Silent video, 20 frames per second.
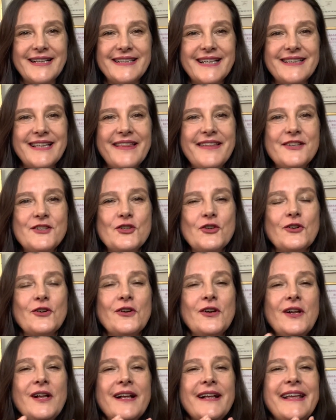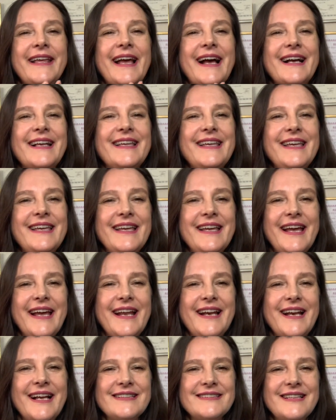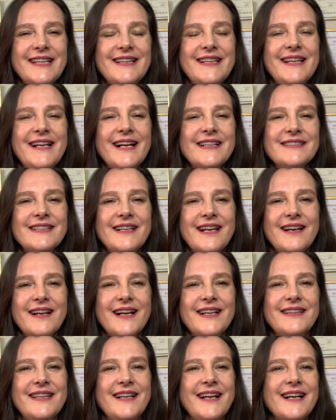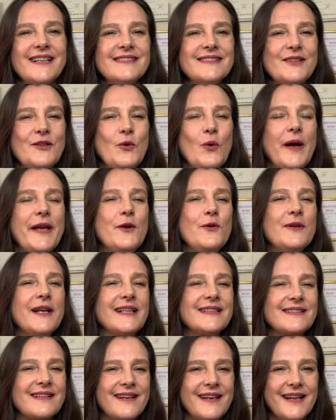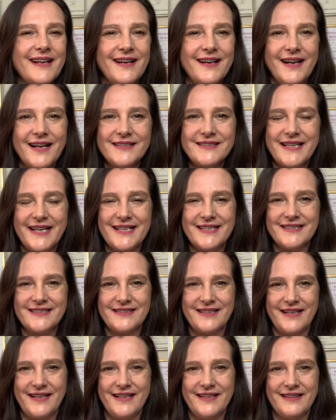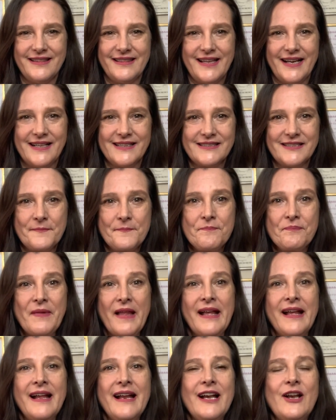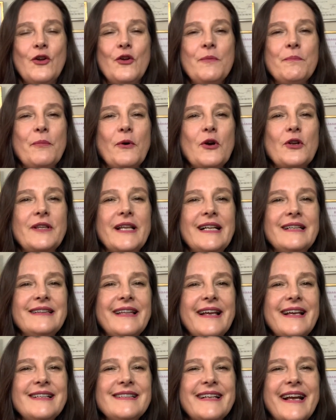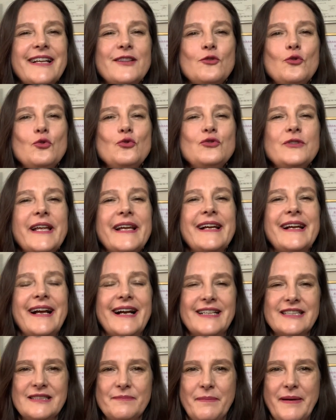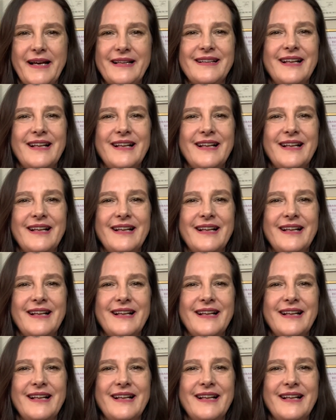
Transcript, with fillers: Ya te he dicho que aquí en las técnicas energéticas no hay unas reglas estrictas. Lo importante es que tú tengas paz.